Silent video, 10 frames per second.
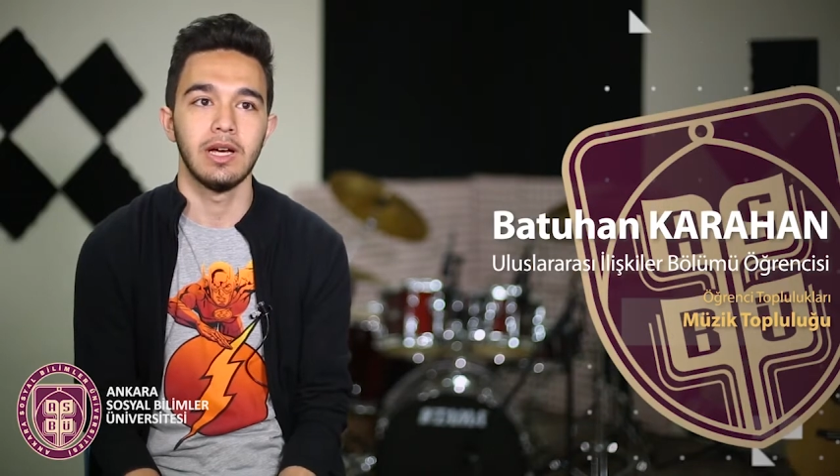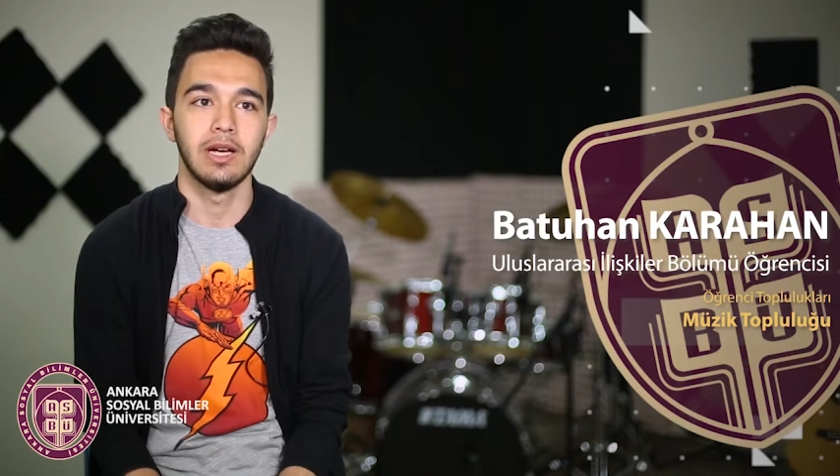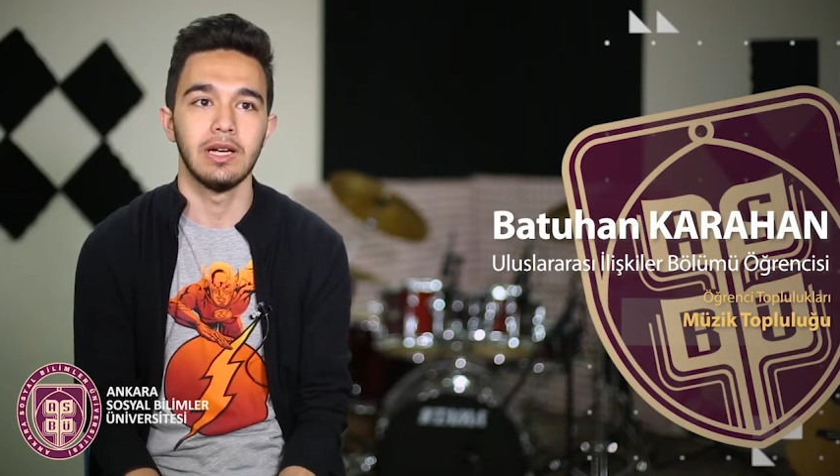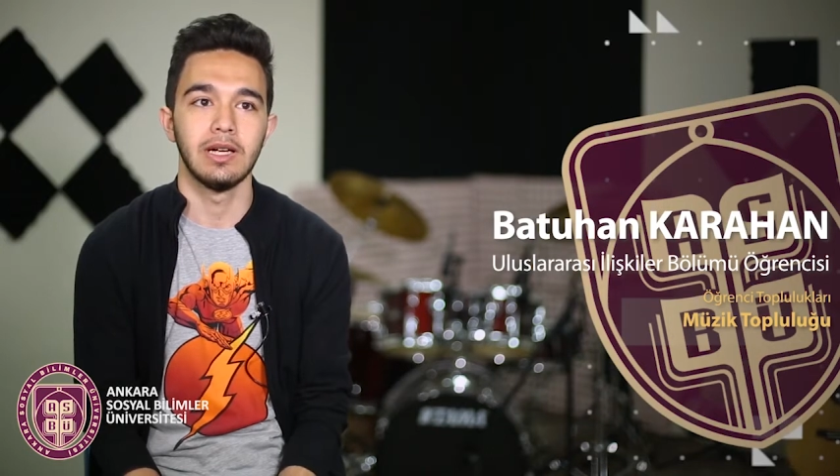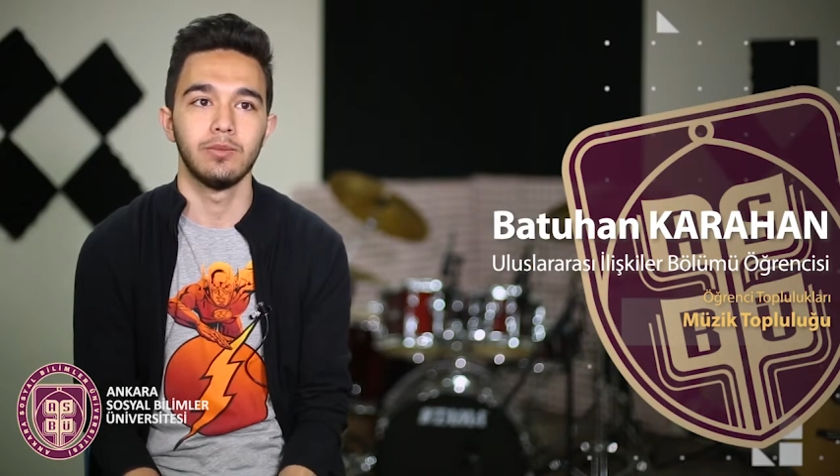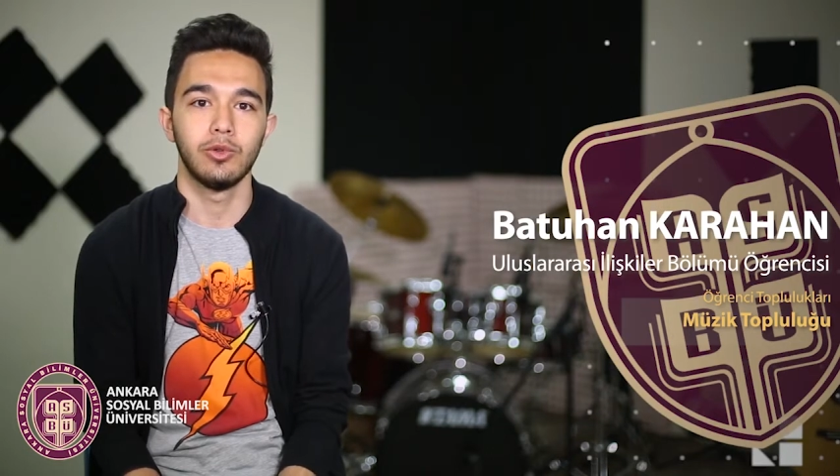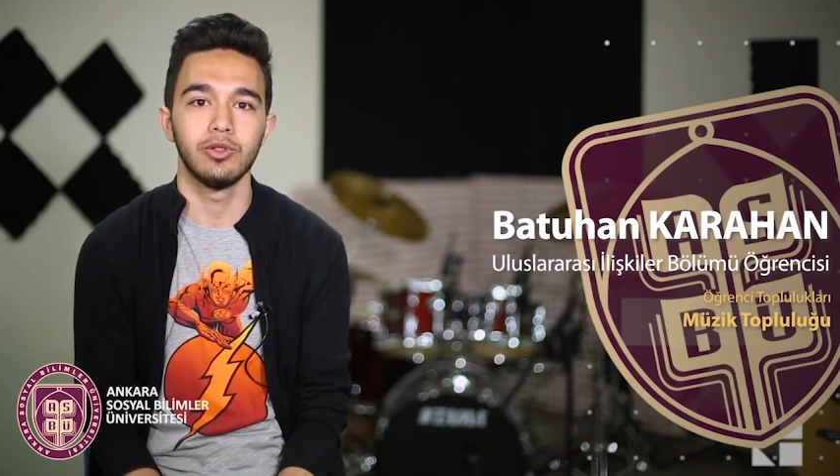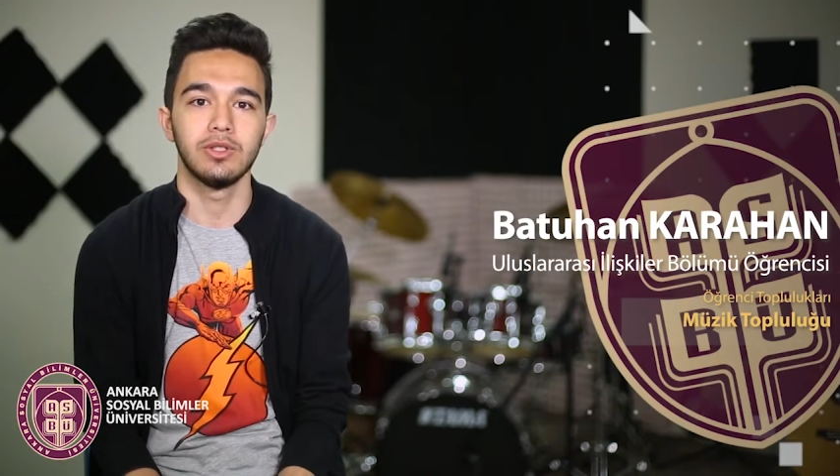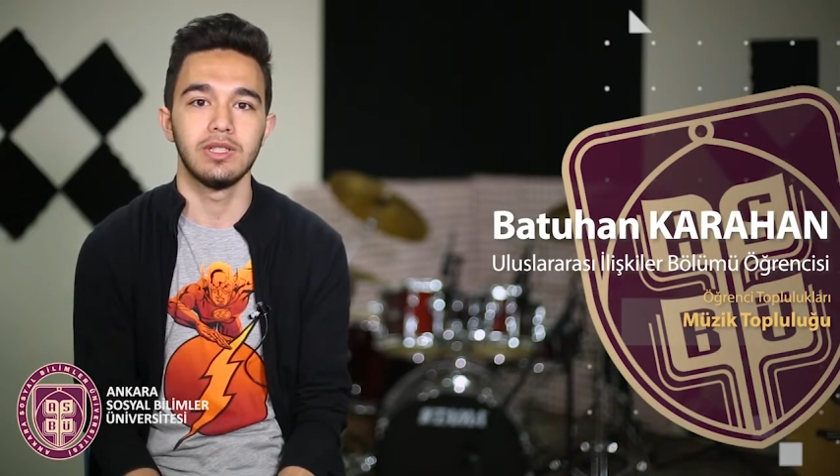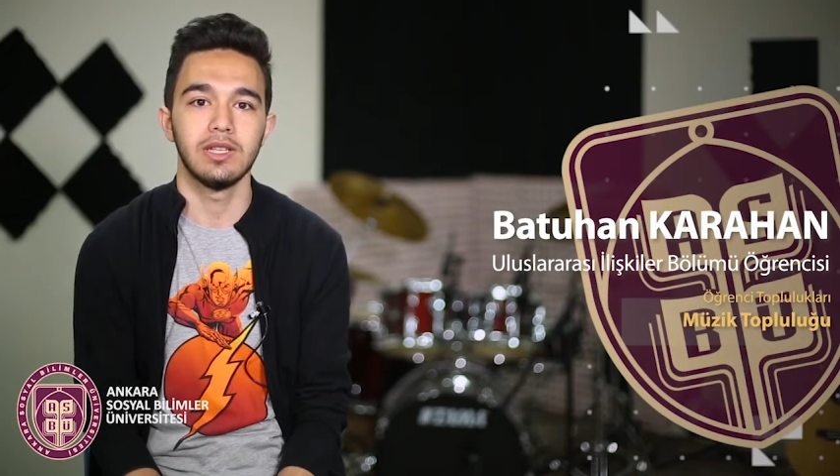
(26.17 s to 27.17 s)
Ee,
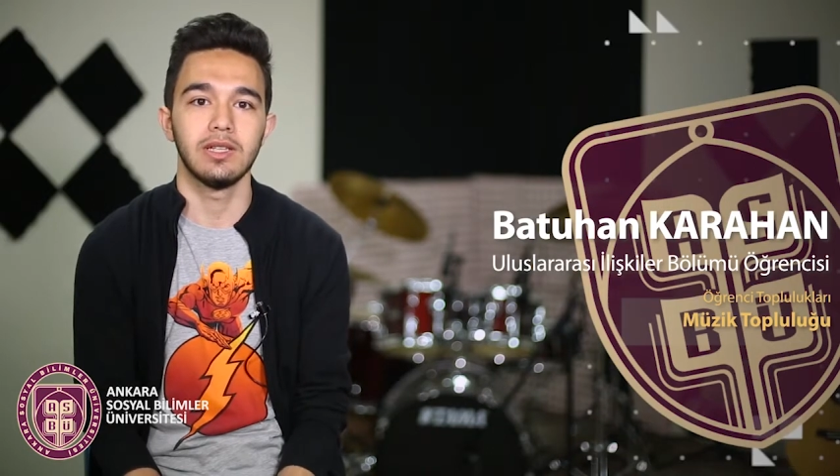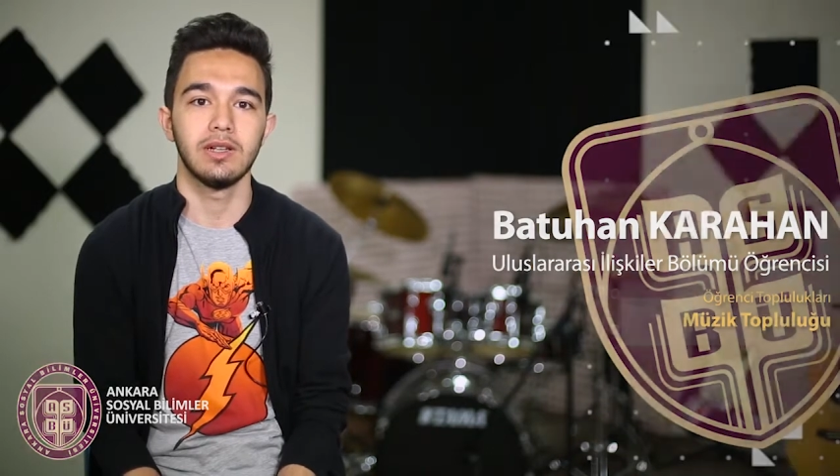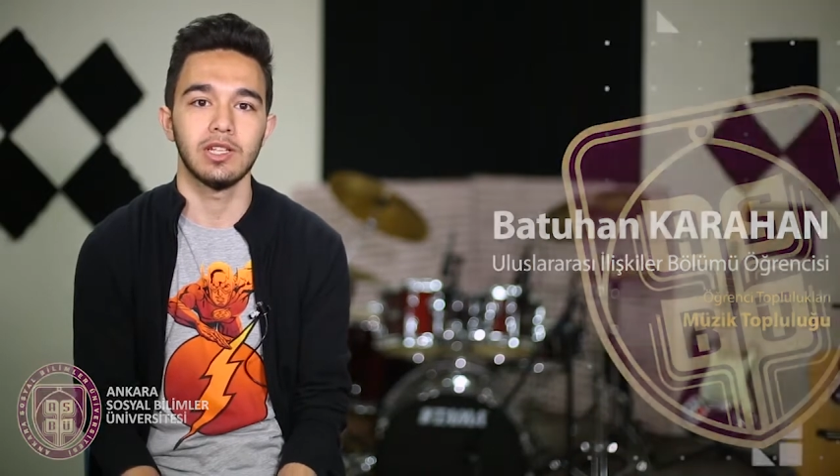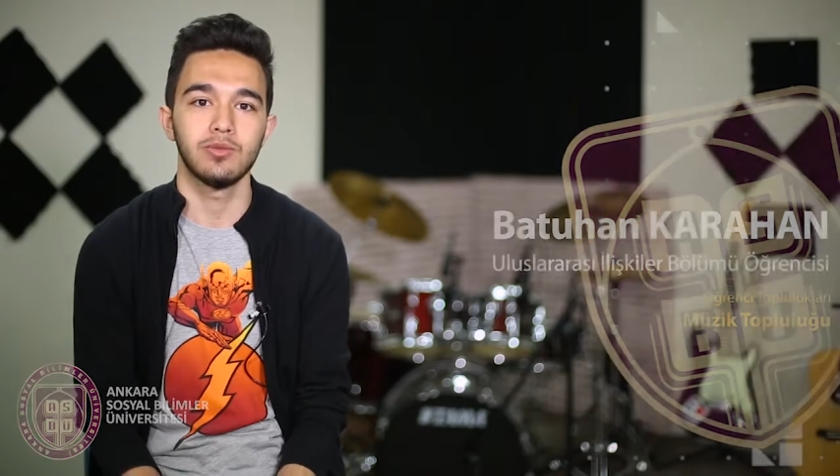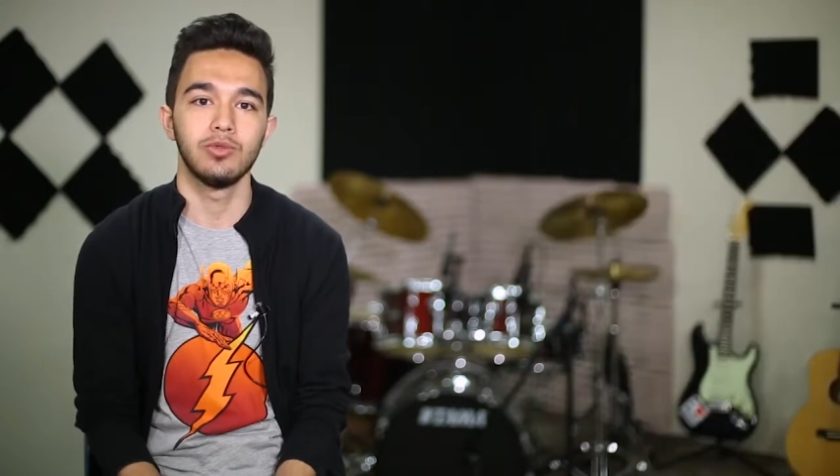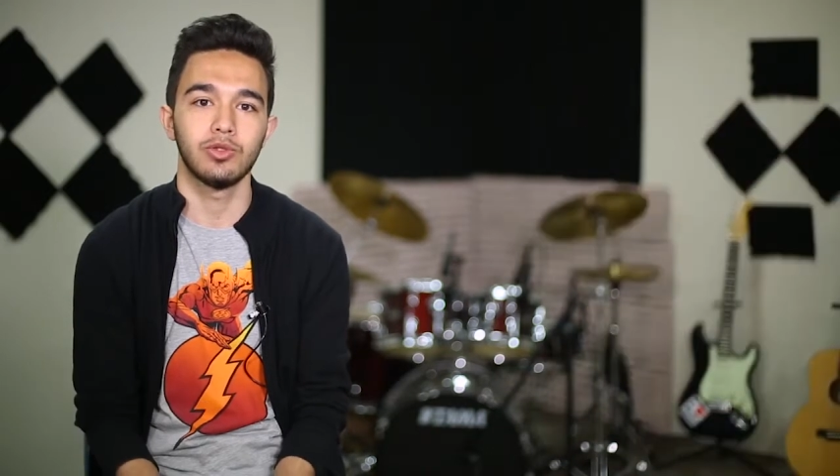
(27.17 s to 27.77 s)
bugün size Asm